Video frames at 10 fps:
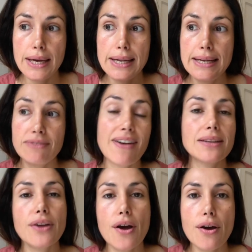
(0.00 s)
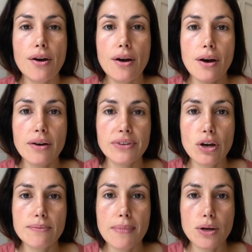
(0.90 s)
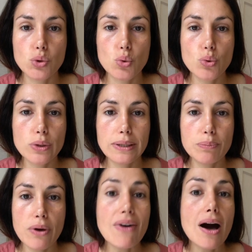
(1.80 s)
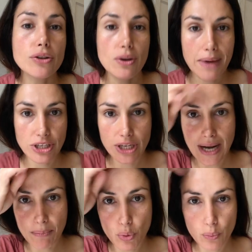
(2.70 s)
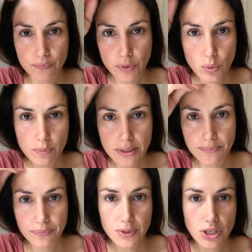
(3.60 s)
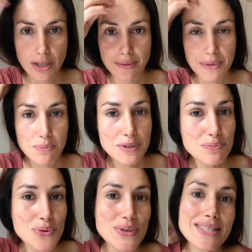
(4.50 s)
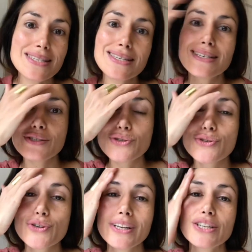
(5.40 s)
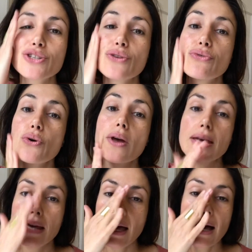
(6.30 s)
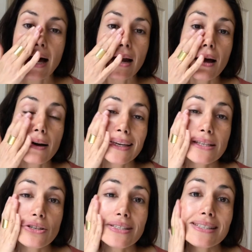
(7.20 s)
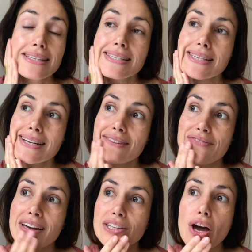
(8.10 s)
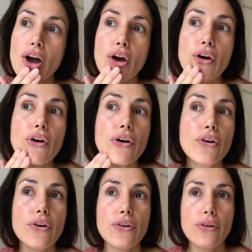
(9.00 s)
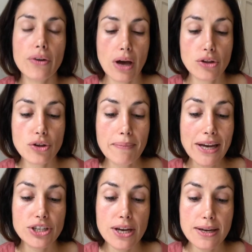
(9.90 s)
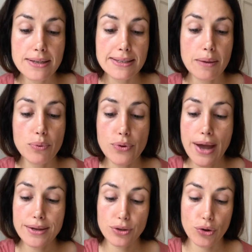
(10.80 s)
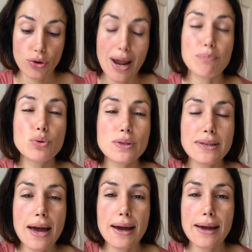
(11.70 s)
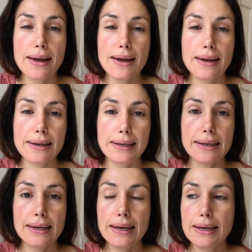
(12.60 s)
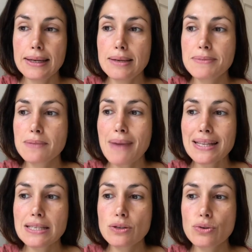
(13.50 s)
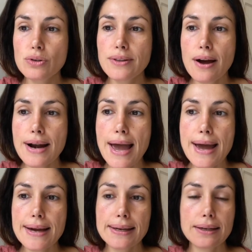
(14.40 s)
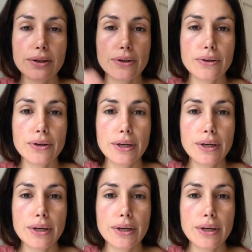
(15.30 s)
les facteurs environnementaux qui peuvent endommager la peau. Oups. J'en ai mis un petit peu ici sur les cheveux. Alors, qu'est-ce que c'est ça, les facteurs euh, endommageants? Ça peut être la poussière, les, petites particules dans l'air euh,